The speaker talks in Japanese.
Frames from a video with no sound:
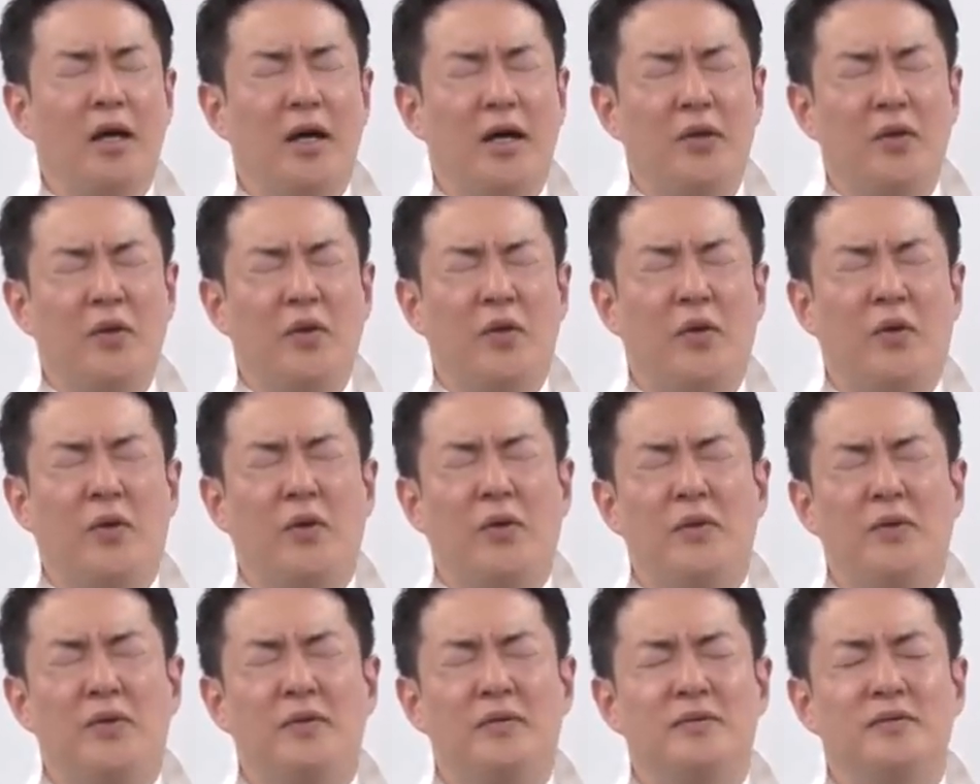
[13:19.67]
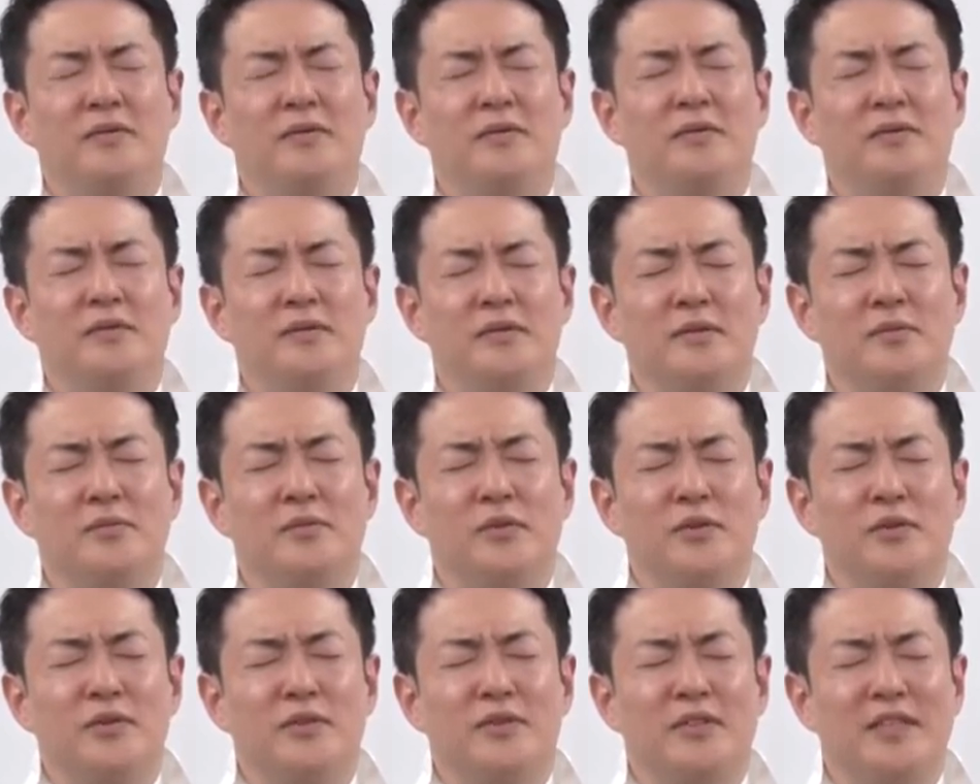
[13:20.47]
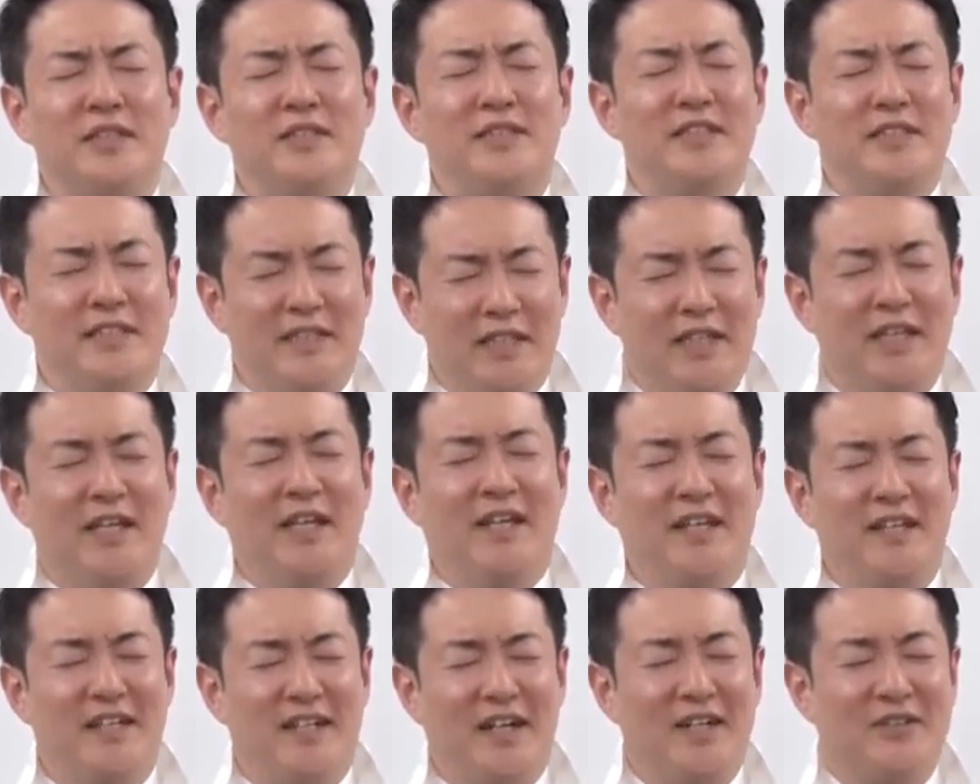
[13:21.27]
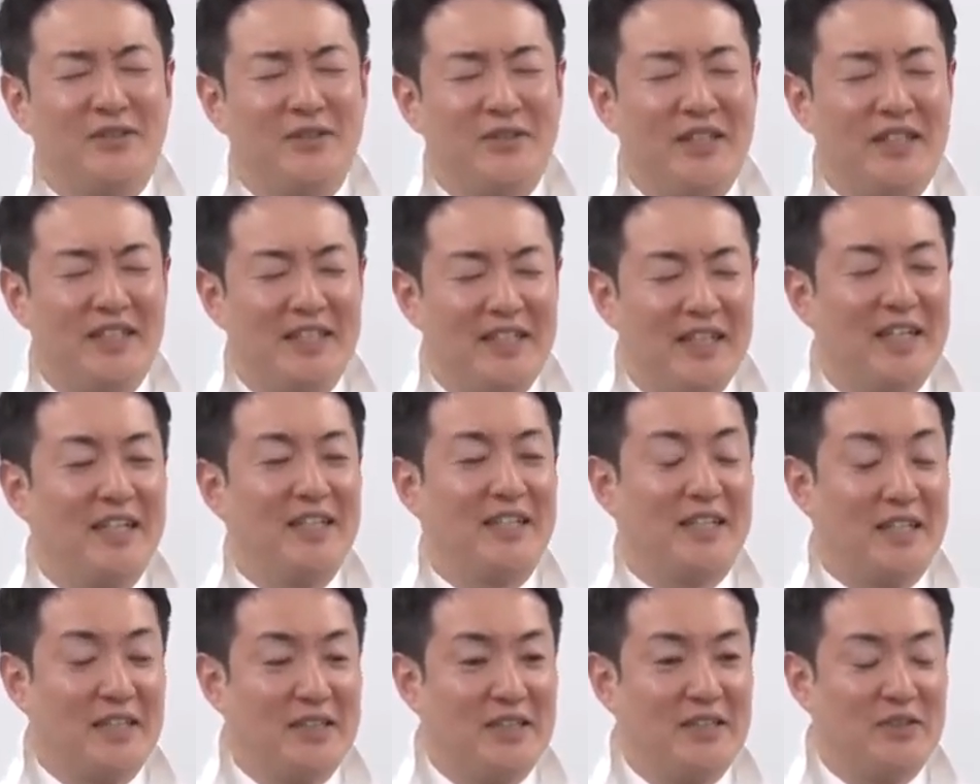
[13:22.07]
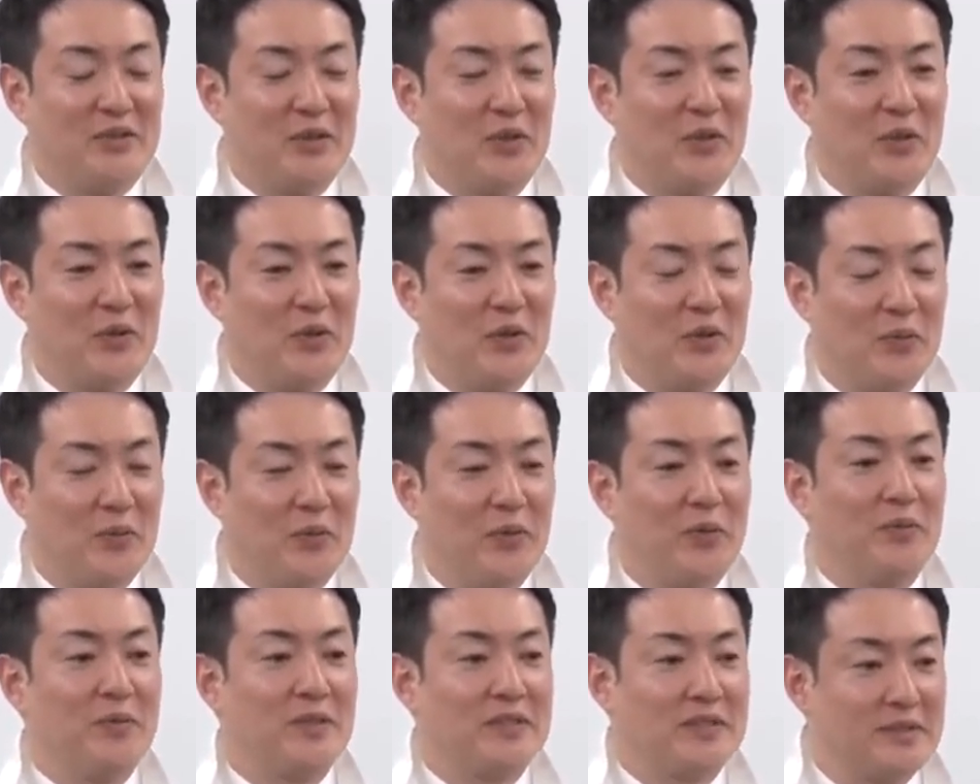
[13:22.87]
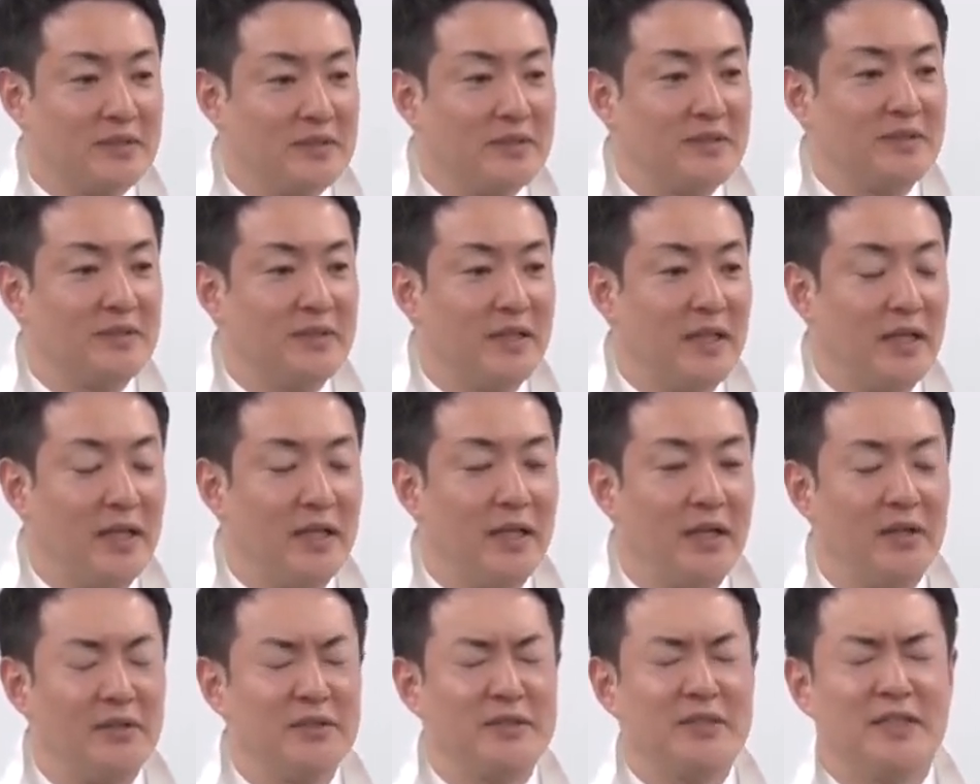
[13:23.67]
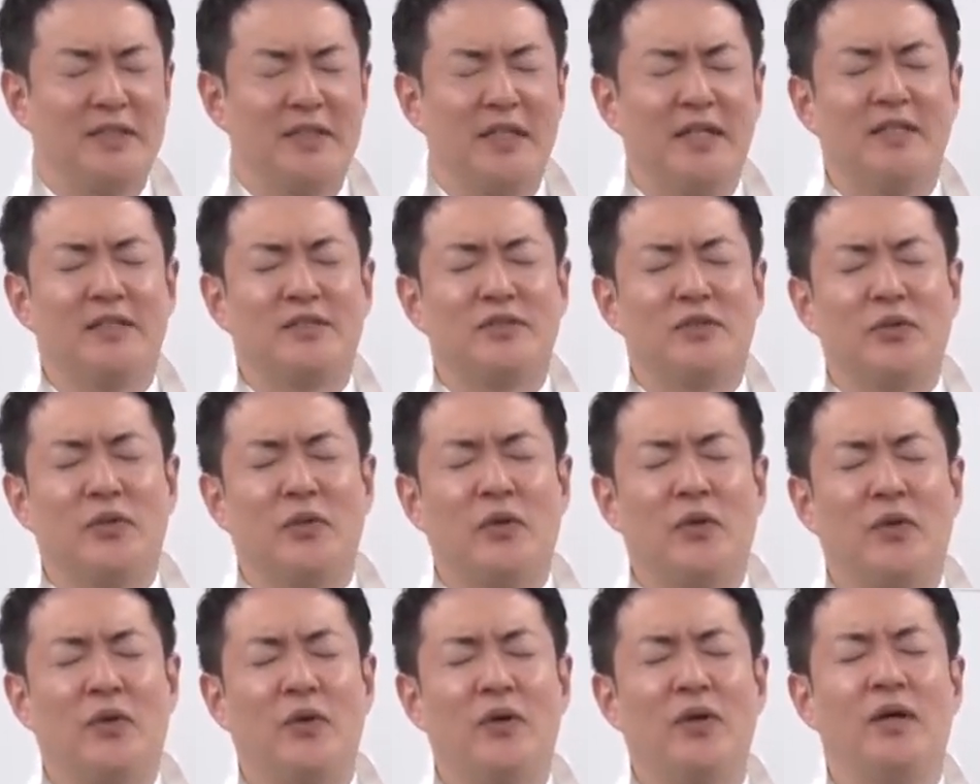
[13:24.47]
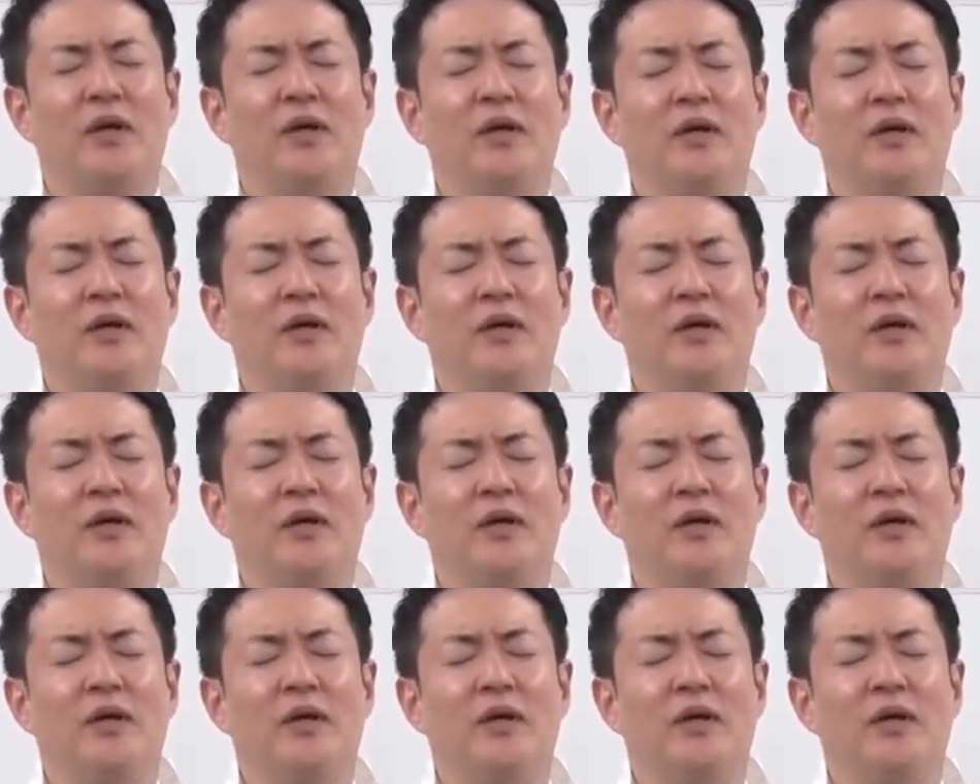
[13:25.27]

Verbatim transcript: あのもう知事に確認いただいたらいいと思いますで合わせてその